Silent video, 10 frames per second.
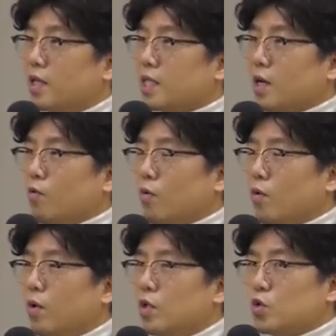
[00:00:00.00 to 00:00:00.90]

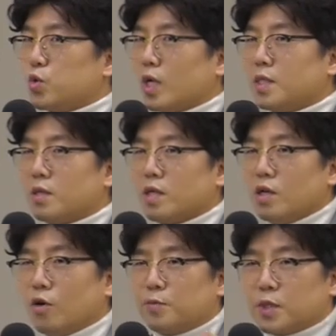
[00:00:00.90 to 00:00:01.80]
상호
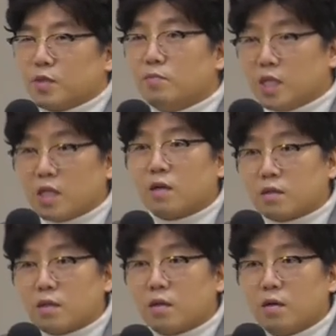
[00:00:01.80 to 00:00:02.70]
주관성이 없음이
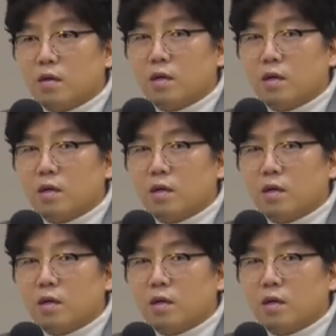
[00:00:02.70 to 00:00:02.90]
되거든요.